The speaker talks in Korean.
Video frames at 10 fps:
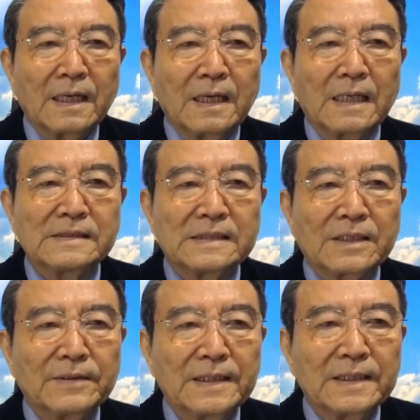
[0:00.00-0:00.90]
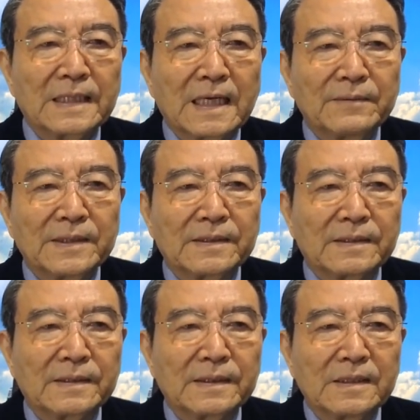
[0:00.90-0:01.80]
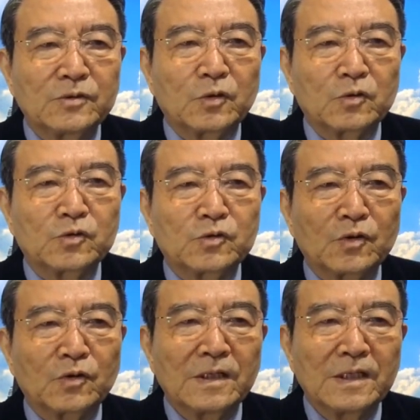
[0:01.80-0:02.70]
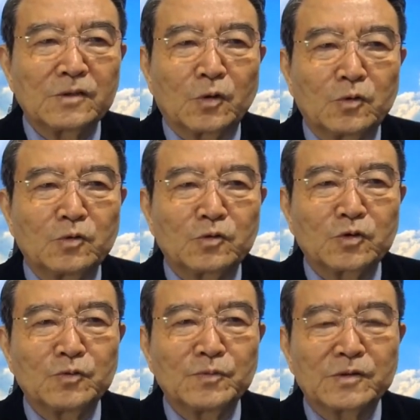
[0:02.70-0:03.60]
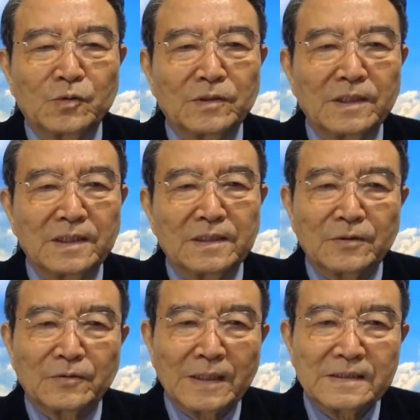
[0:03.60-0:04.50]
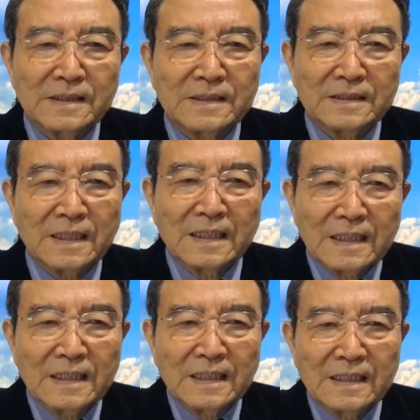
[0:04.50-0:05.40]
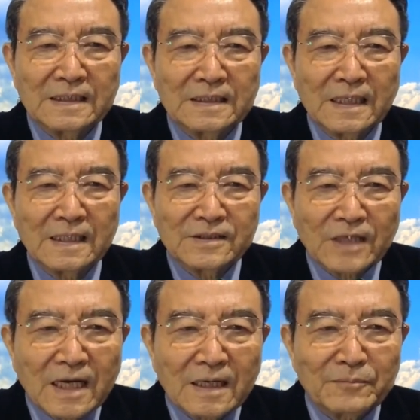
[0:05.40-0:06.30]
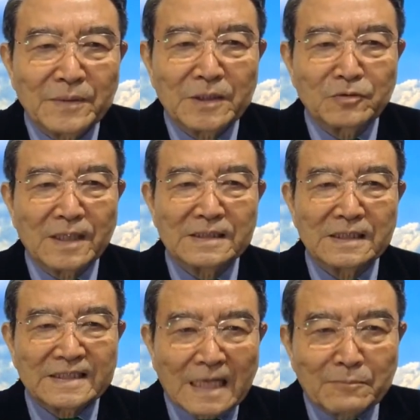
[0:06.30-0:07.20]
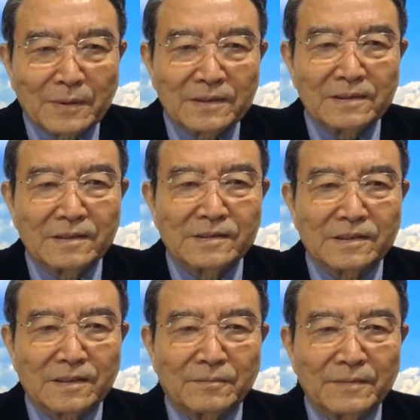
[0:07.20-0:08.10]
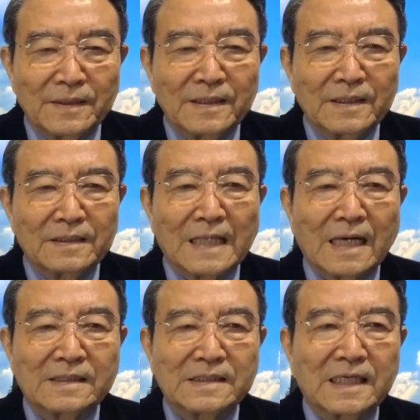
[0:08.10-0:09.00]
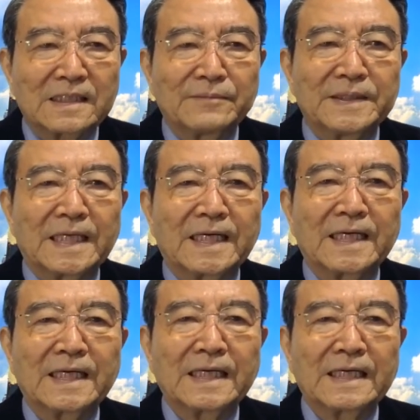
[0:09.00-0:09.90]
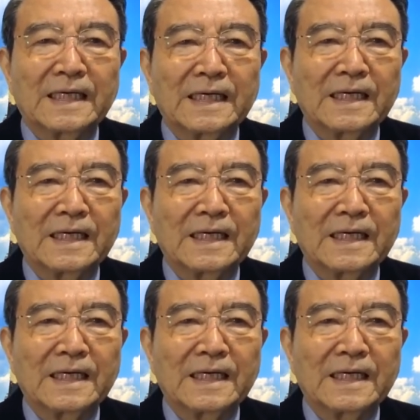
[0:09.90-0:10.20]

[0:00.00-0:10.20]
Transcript: 한 장관이 나가면 조추성, 조국, 추미애, 송영길은 완전히 그냥 그냥 쫙 미꾸라지가 쫙 뻗는 것처럼 낙지가 됩니다. 예.